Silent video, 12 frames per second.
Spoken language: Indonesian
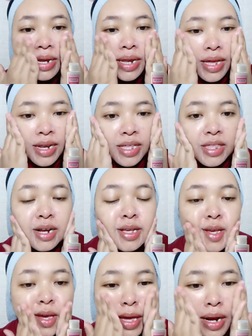ini ini
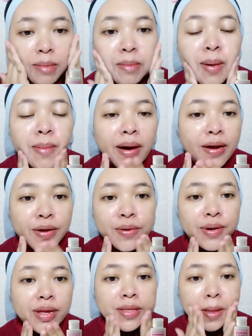terasanya lembab banget di
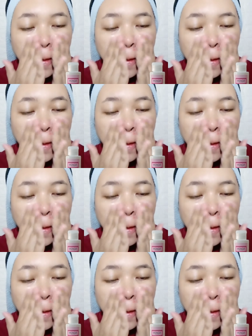kulit